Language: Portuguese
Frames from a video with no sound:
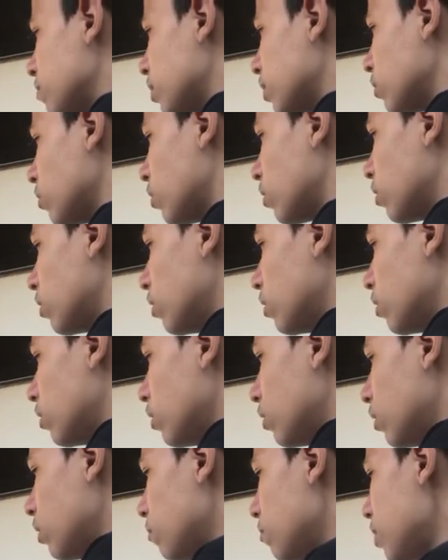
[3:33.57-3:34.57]
aí, mano, ó.
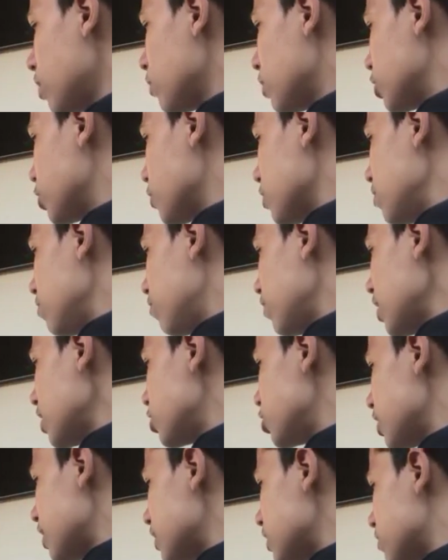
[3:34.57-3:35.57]
Mano, acho que eu
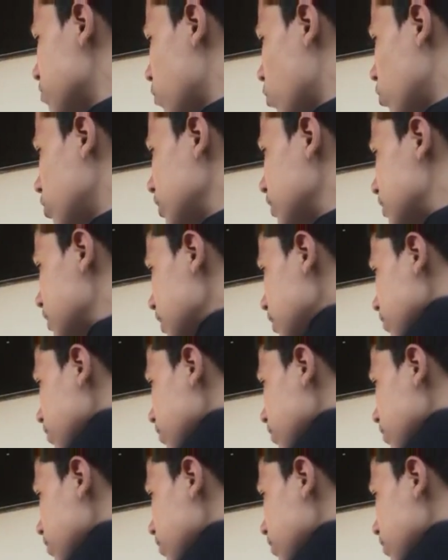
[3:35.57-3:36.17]
inverti as bolas,